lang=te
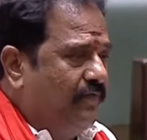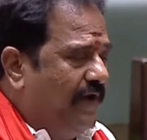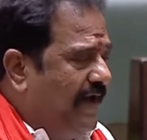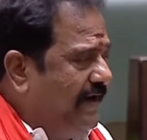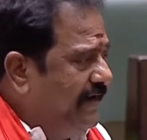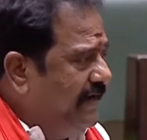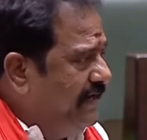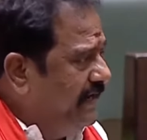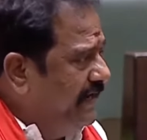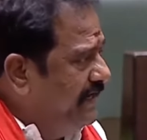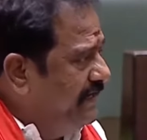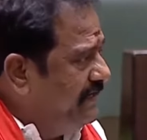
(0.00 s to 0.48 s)

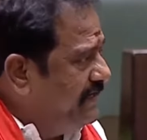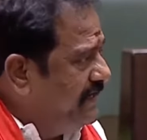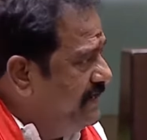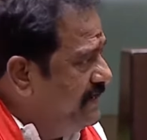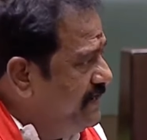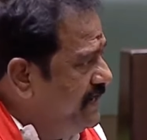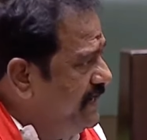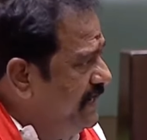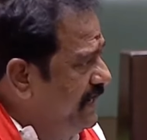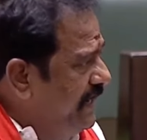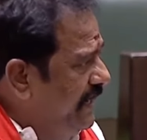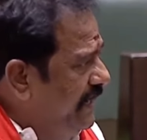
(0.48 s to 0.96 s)
వారికి
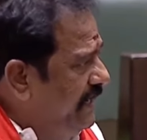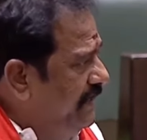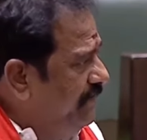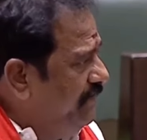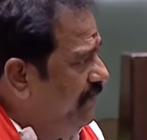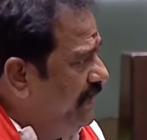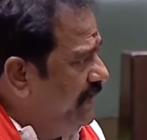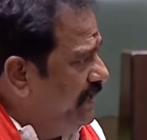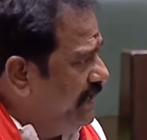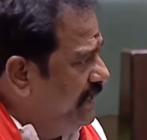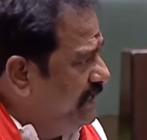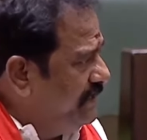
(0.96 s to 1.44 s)
డిఎల్
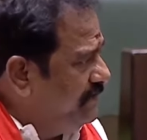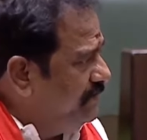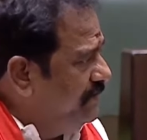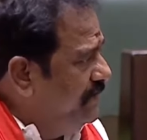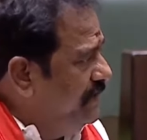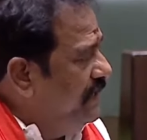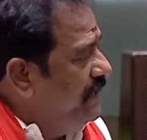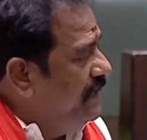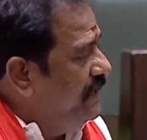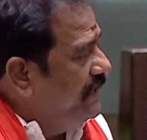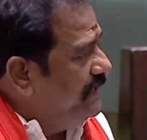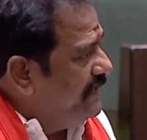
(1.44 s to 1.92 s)
ఇవ్వట్లేదు
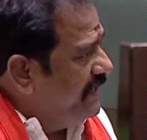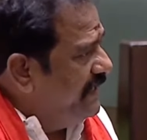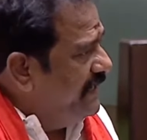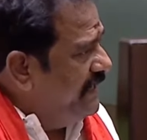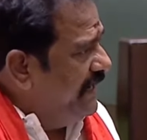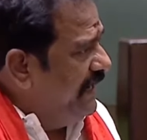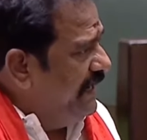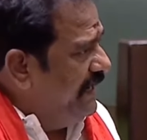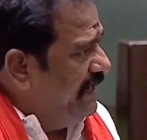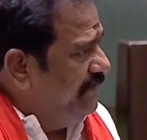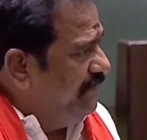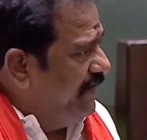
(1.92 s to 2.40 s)

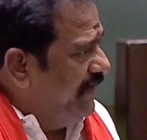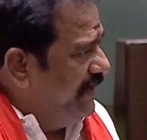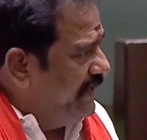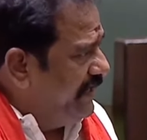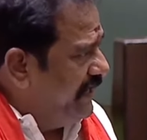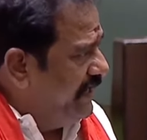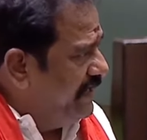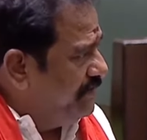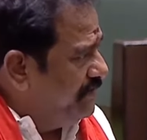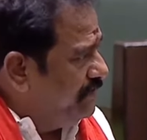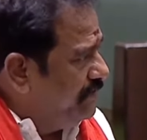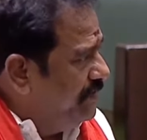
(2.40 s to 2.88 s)
టీఎల్
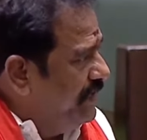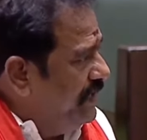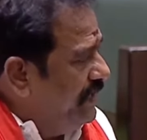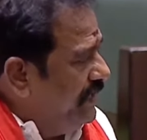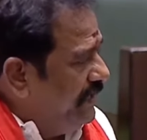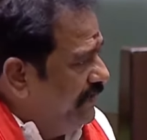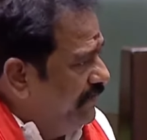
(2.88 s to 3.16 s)
ఇవ్వట్లేదు